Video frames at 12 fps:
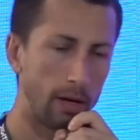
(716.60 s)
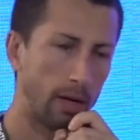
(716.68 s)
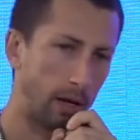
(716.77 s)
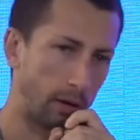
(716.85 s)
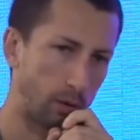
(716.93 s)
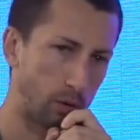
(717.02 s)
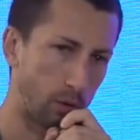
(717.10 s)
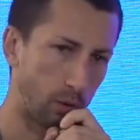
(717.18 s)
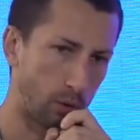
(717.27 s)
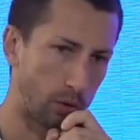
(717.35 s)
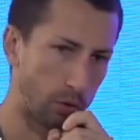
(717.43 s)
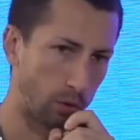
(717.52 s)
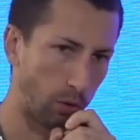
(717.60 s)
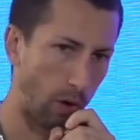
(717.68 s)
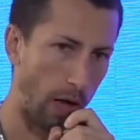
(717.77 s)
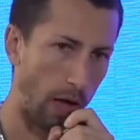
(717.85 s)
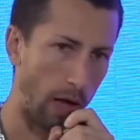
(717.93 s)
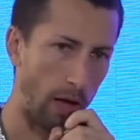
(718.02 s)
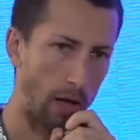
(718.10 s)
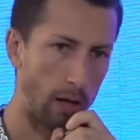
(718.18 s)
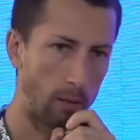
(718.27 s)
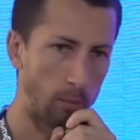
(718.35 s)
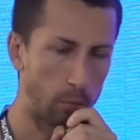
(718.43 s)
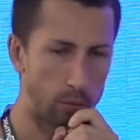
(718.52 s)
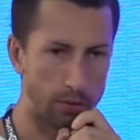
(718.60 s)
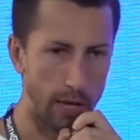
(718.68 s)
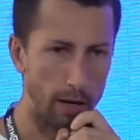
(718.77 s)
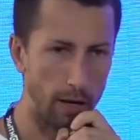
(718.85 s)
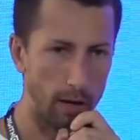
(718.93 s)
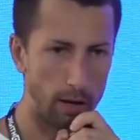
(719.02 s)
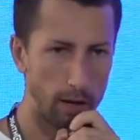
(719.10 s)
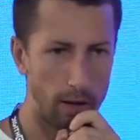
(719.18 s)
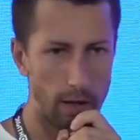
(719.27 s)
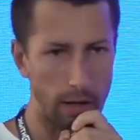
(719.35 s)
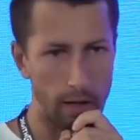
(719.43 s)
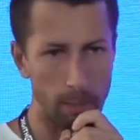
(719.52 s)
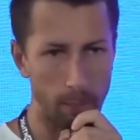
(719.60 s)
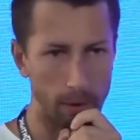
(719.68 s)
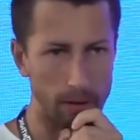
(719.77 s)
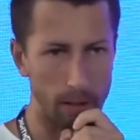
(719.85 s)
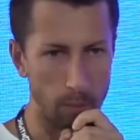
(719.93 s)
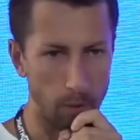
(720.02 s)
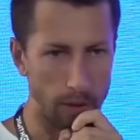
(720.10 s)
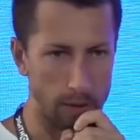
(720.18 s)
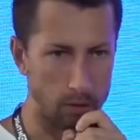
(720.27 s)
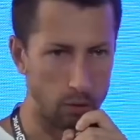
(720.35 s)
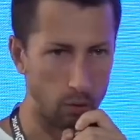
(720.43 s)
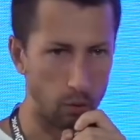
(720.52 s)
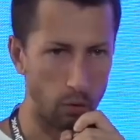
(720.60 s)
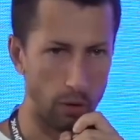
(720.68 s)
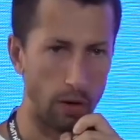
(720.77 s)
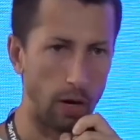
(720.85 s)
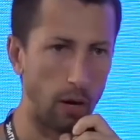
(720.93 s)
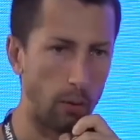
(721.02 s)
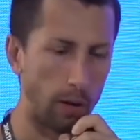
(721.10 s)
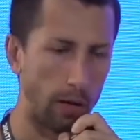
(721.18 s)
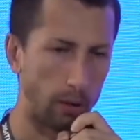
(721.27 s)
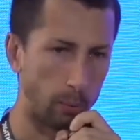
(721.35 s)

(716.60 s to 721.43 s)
l'anno scorso a Bruxelles e partiremo adesso con uh, un altro